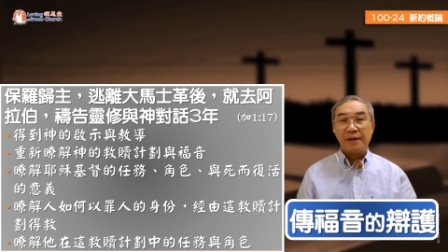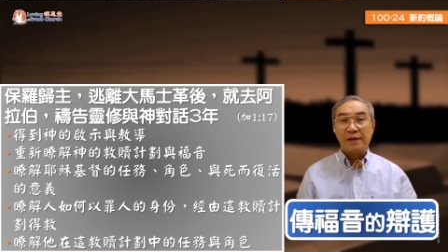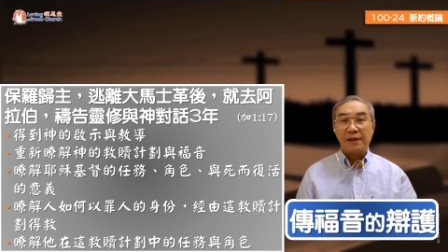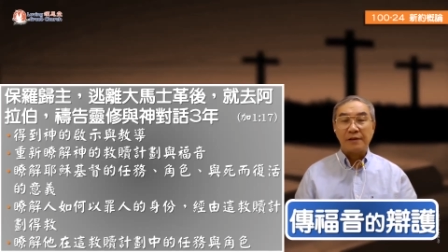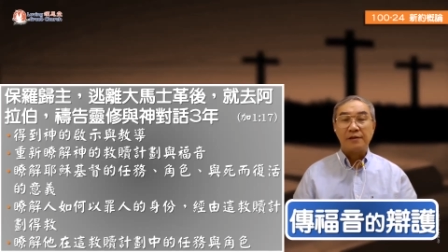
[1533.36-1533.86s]

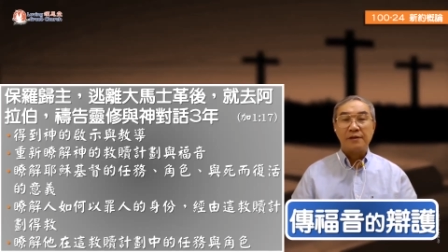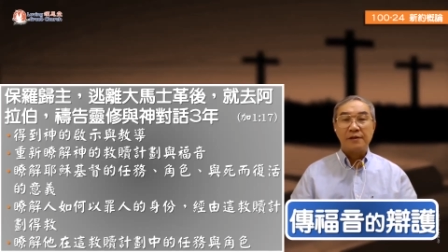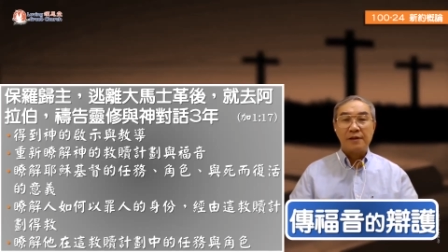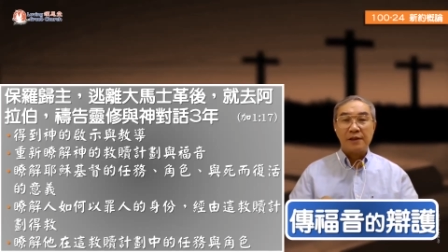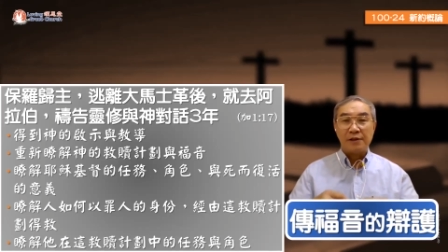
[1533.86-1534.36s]
啊，啊
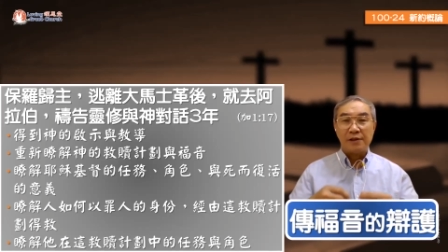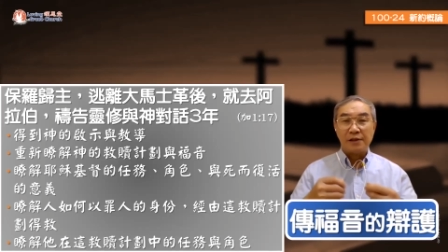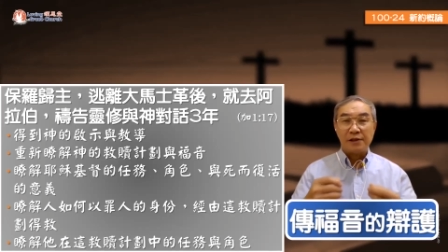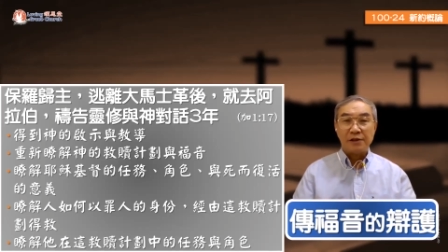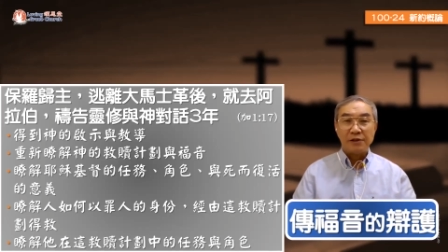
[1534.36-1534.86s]
给了一个
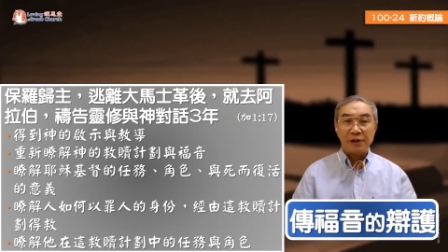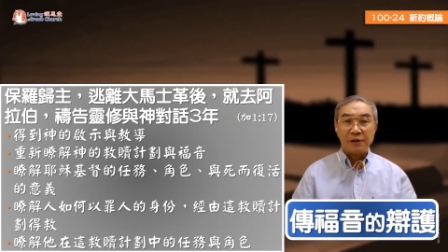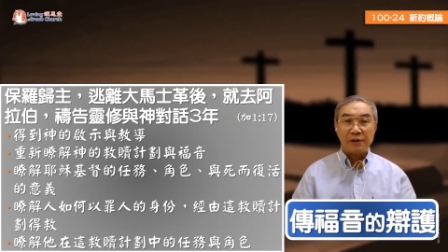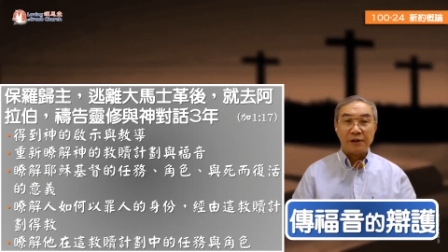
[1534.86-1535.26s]
新的教导。